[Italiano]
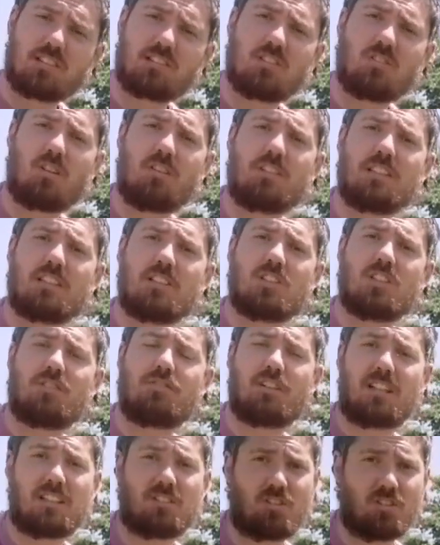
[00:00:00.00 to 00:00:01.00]
se non l'avete già
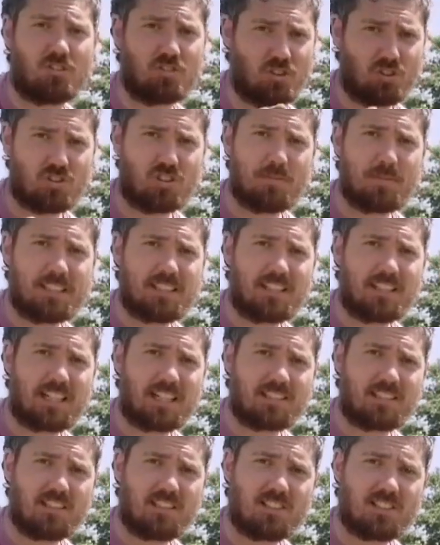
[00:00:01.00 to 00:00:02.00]
fatto non
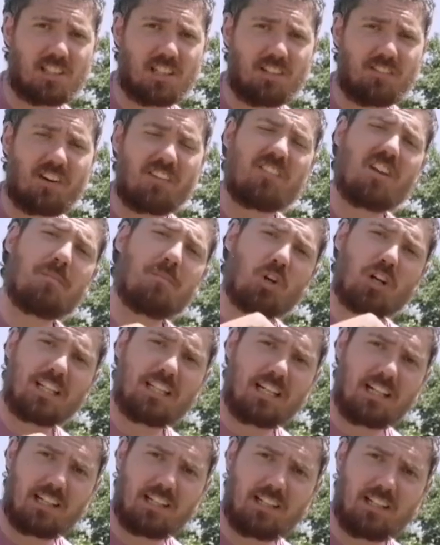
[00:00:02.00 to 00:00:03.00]
dimenticate di iscrivervi al mio
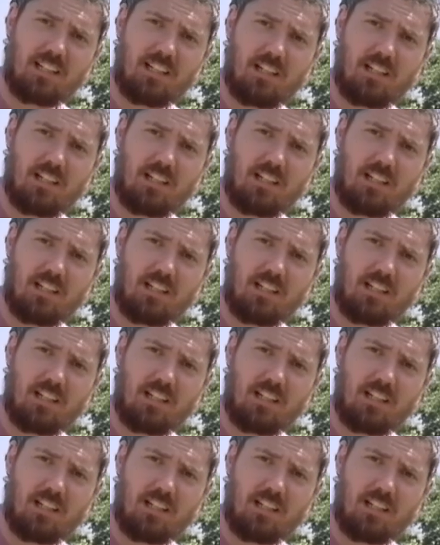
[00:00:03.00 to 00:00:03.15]
canale.